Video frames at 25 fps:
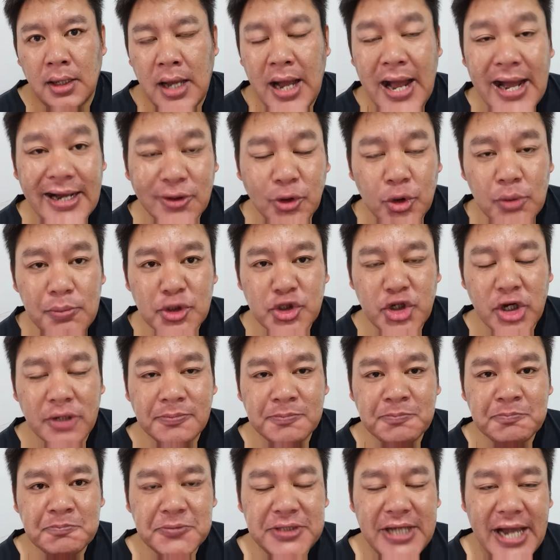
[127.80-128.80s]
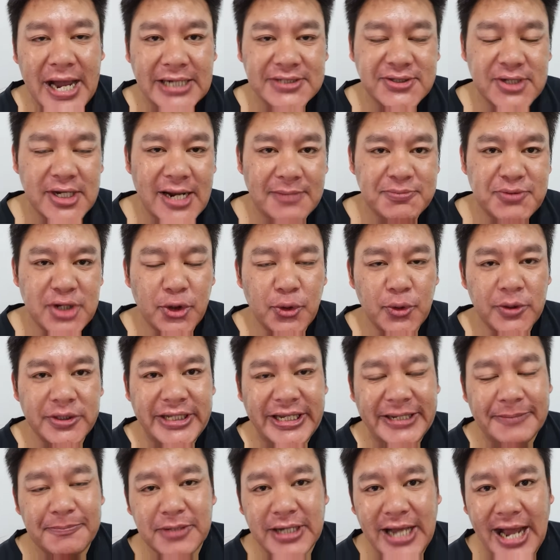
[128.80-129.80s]
หากคุณผู้ชมอยากสนับสนุน
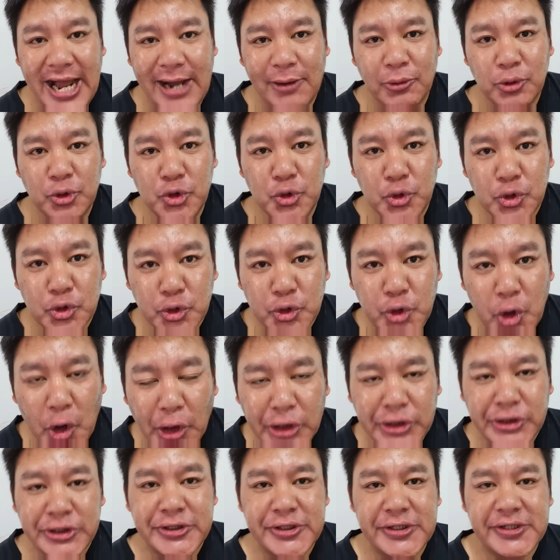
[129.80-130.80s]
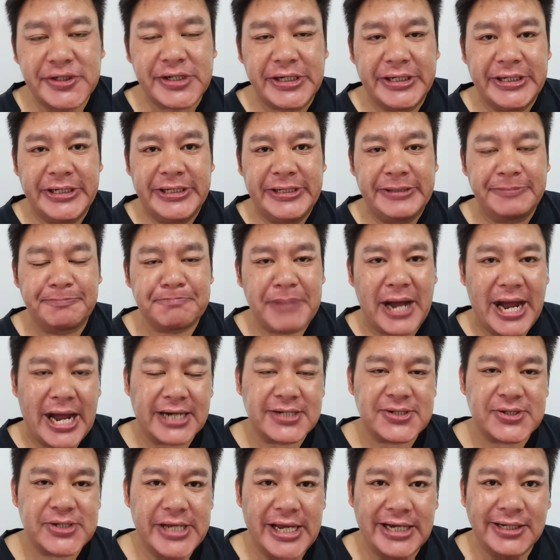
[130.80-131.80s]
ทีมข่าวยุคคน สื่อปา
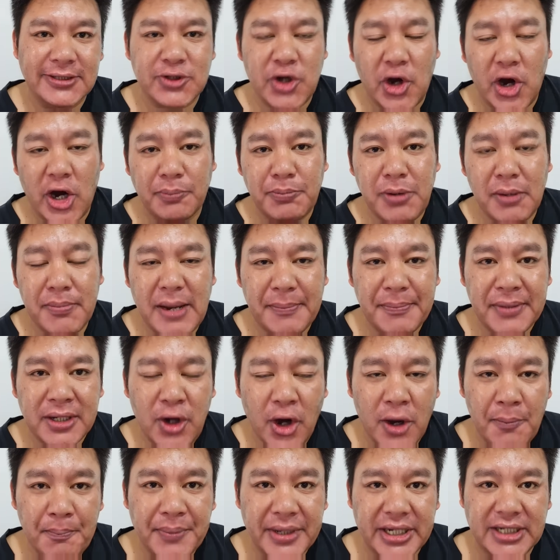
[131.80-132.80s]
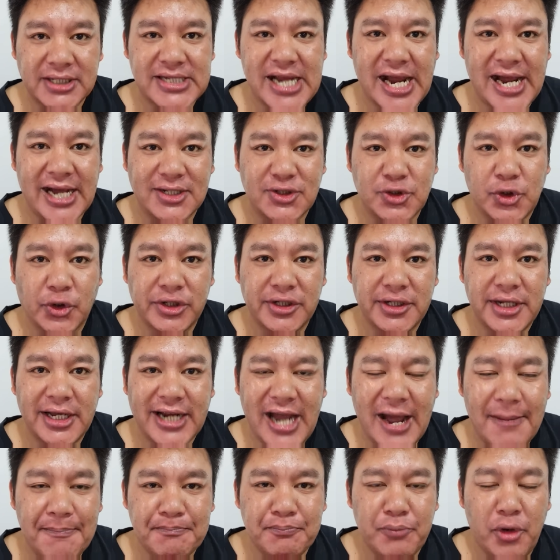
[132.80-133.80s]
กเสียง ของพ่อแม่พี่น้องประชาชน
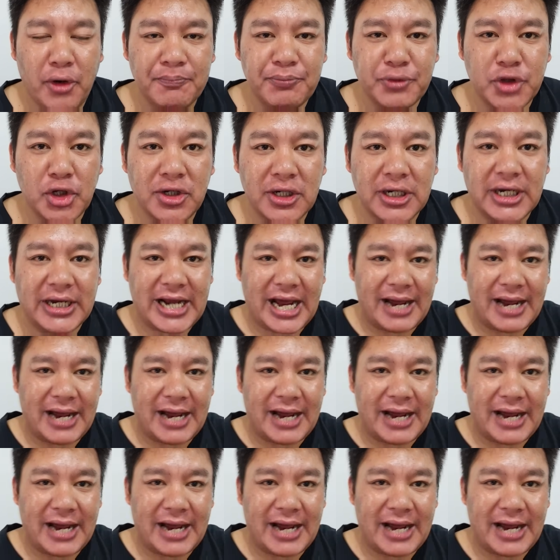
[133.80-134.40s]
นะครับ ผมต้องก